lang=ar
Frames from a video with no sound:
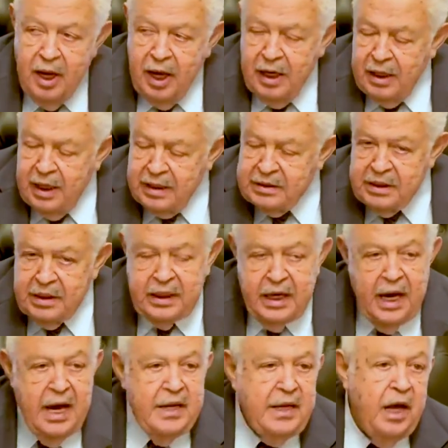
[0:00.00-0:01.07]
الذي
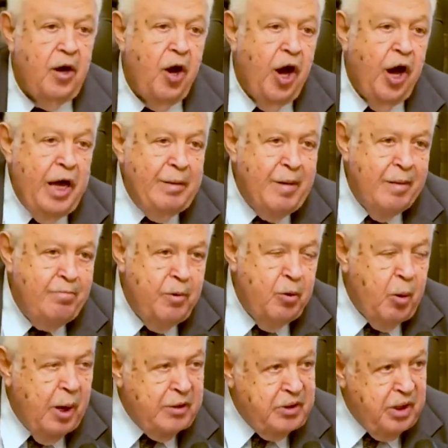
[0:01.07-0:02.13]
كان قائما
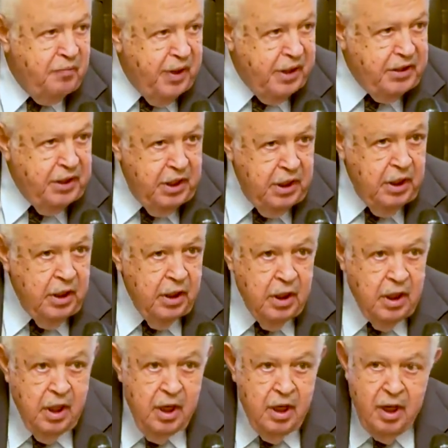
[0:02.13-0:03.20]
بوظيفته
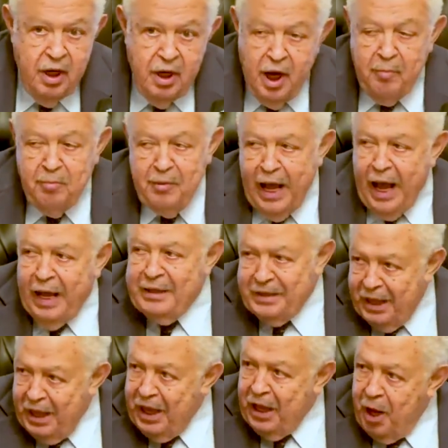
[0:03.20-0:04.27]
قبل
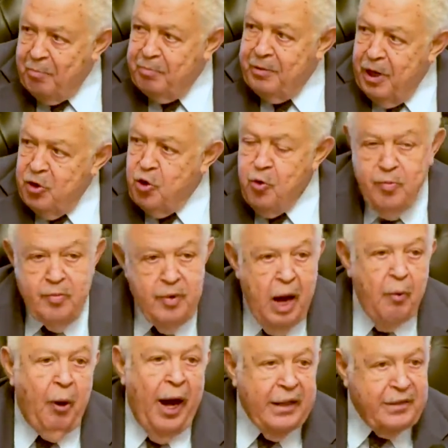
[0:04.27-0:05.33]
حتى قبل يوم
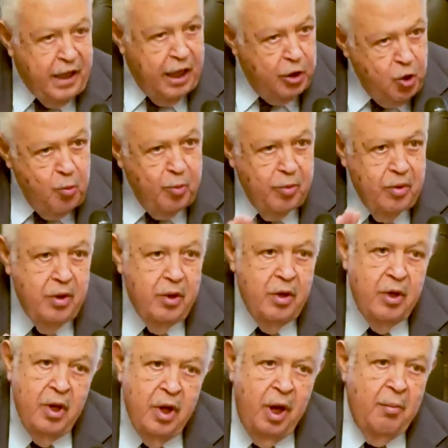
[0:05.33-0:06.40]
أو حتى يوم
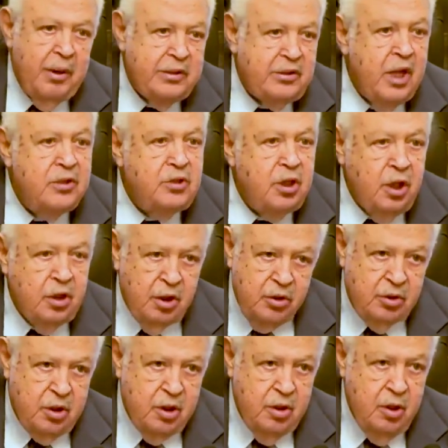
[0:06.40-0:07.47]
15 11